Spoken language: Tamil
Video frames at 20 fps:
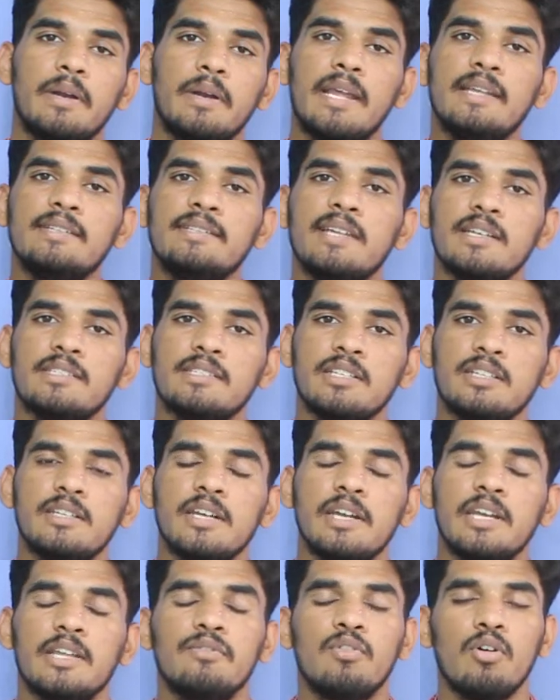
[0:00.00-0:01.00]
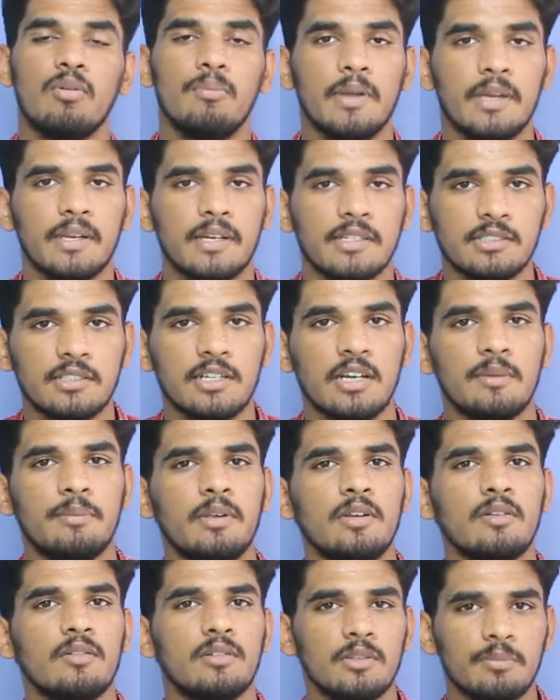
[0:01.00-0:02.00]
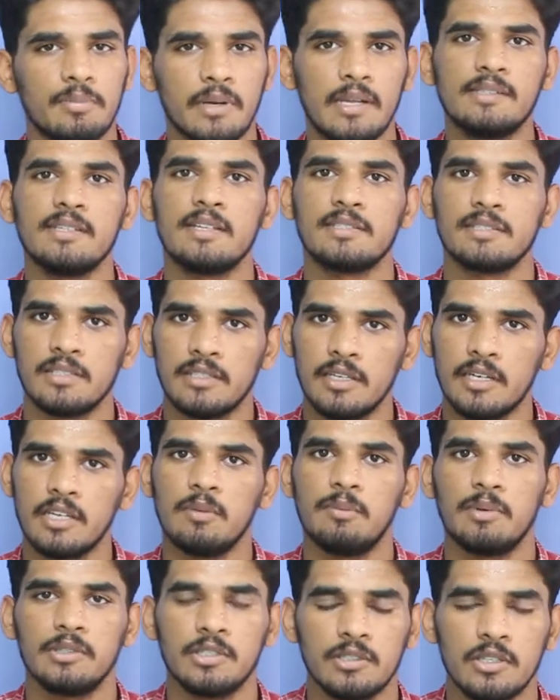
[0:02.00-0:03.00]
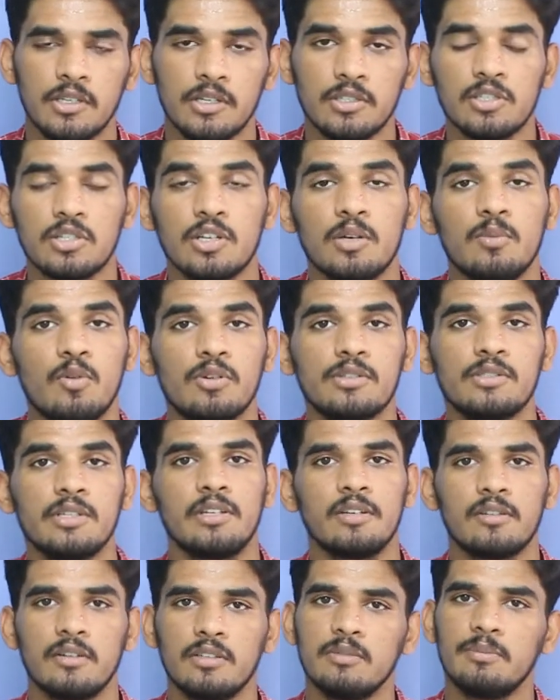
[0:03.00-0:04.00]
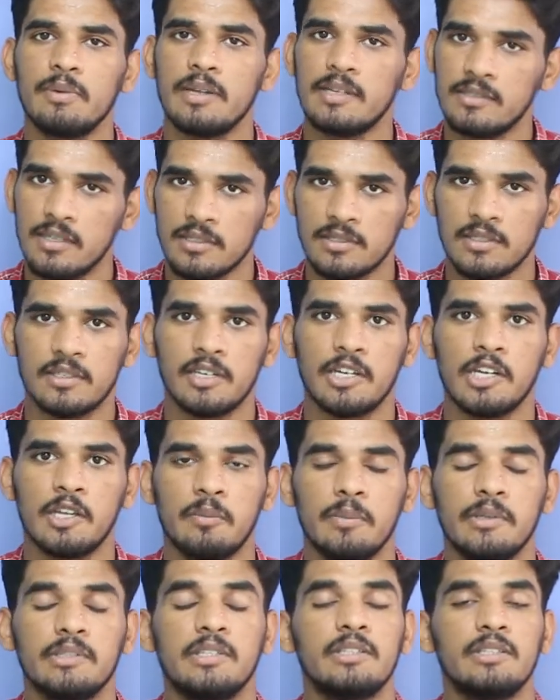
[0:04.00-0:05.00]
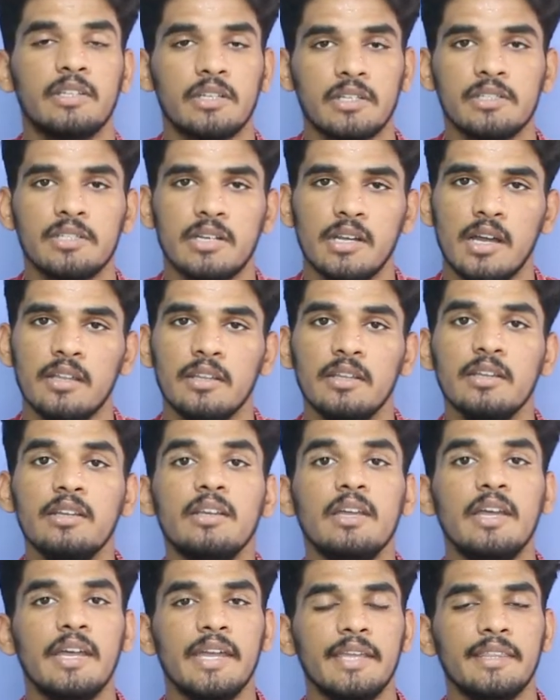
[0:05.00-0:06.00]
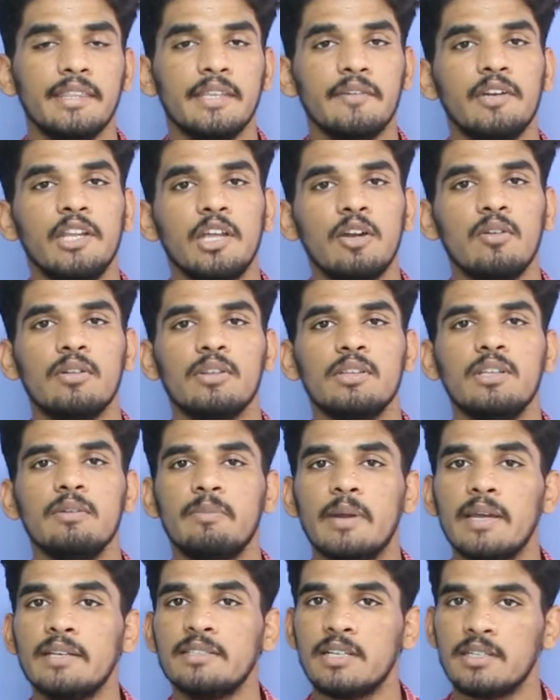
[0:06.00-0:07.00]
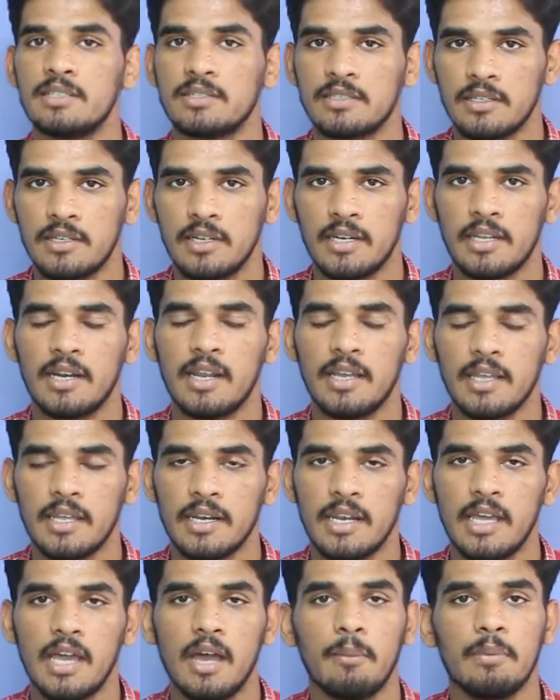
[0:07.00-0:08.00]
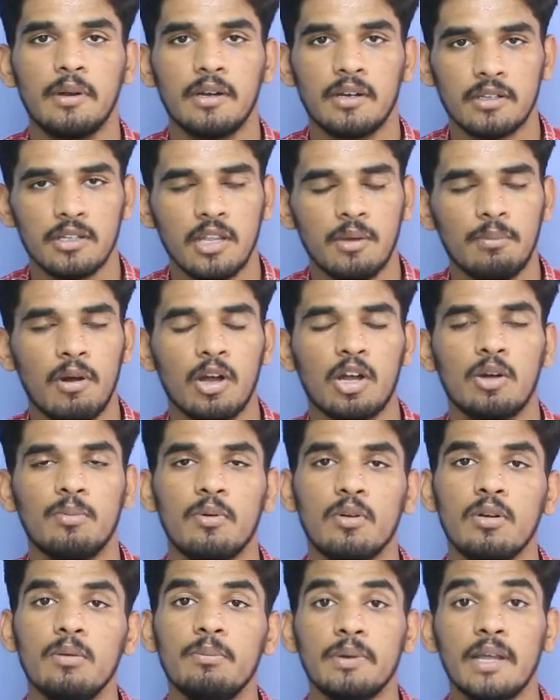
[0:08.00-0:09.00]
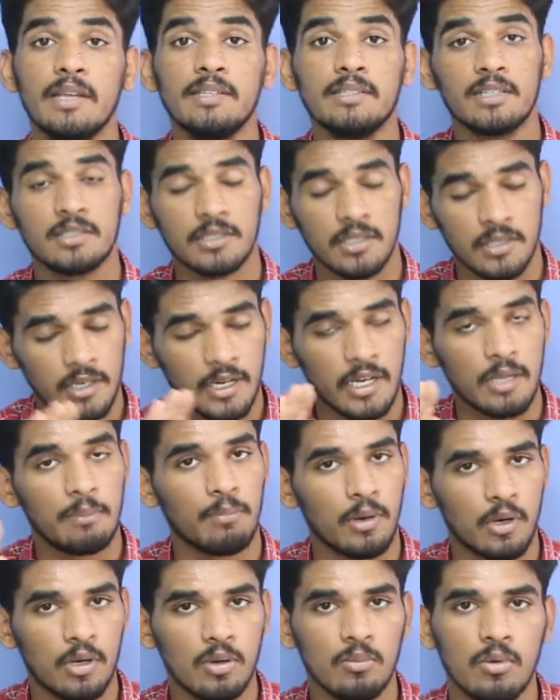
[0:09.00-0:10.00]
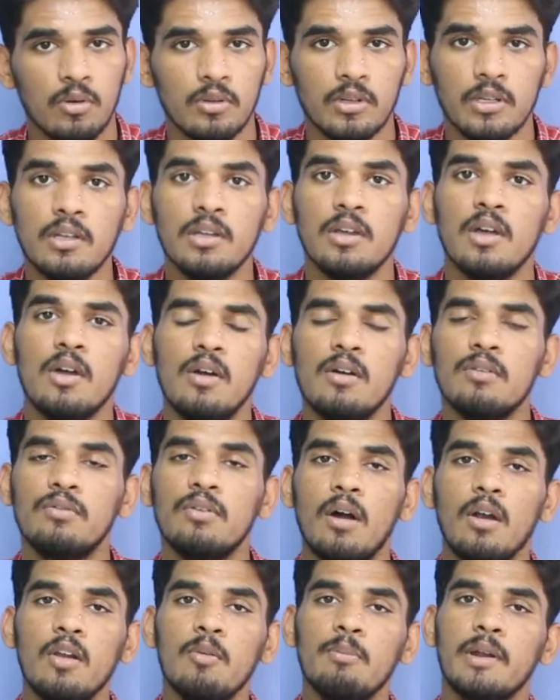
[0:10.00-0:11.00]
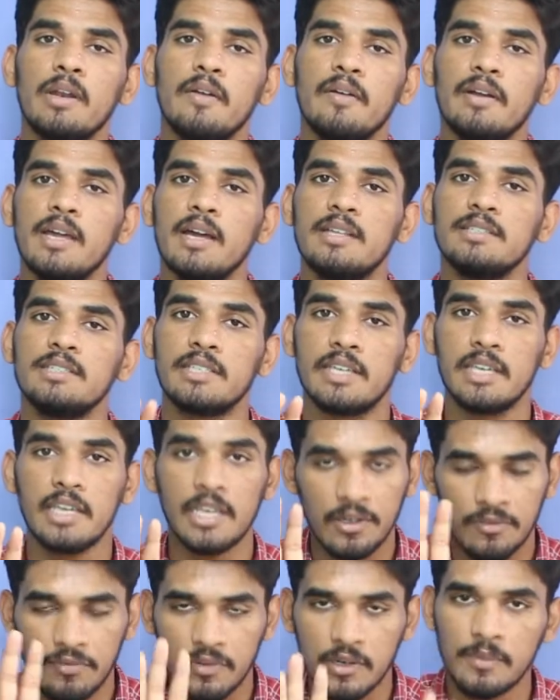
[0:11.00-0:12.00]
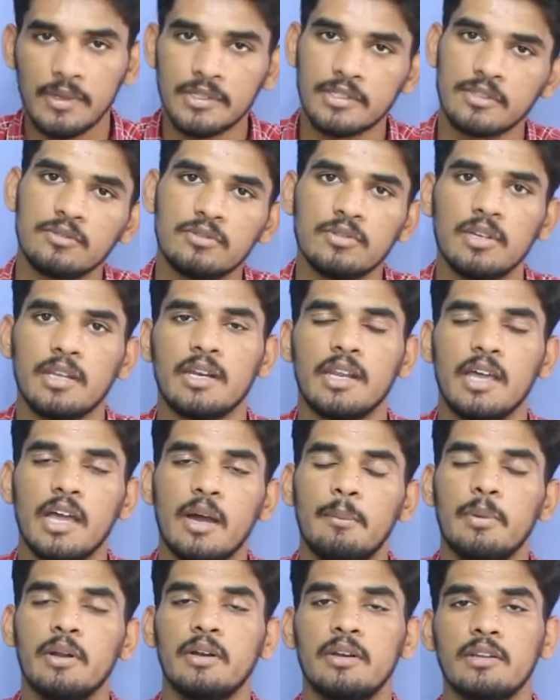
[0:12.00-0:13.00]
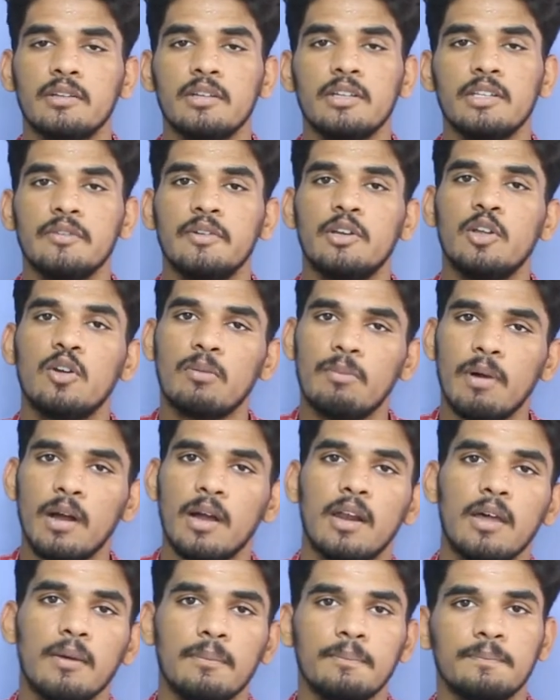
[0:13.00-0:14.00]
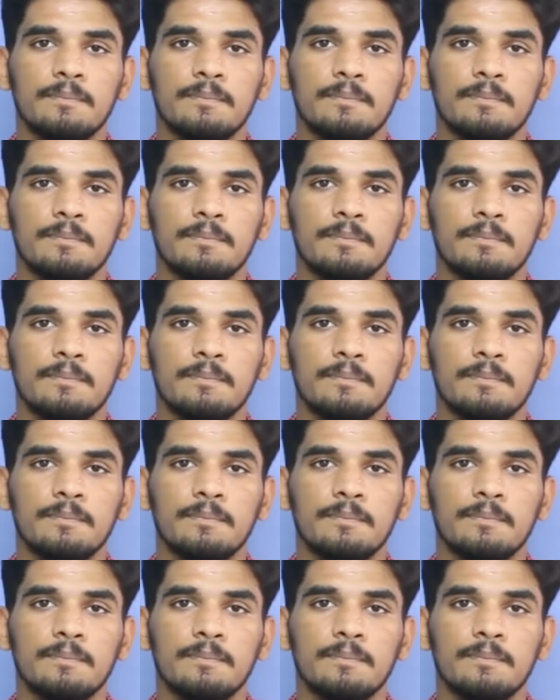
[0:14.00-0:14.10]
ப்ரைஸ் ஆக்ஷன் ட்ரேடிங் ஃபார் பிகினர் சில பேருக்கு வந்து ப்ரைஸ் ஆக்ஷன் ட்ரேடிங் பற்றி தெரிஞ்சிருக்கும் ஒரு சிலருக்கு வந்து ப்ரைஸ் ஆக்ஷன் ட்ரேடிங் பற்றி தெரிஞ்சிருக்காது இந்த வீடியோவில் வந்து ப்ரைஸ் ஆக்ஷன் ட்ரேடிங்னா என்ன அப்படின்றது தான் பார்க்க போகிறோம் ப்ரைஸ் ஆக்ஷன் ட்ரேடிங் பண்ணும்போது ஃபாலோ பண்ண வேண்டிய அஞ்சு கீ இன்ஃபர்மேஷன்ஸும் என்ன அப்படின்றத இந்த வீடியோவில் பார்க்கலாம்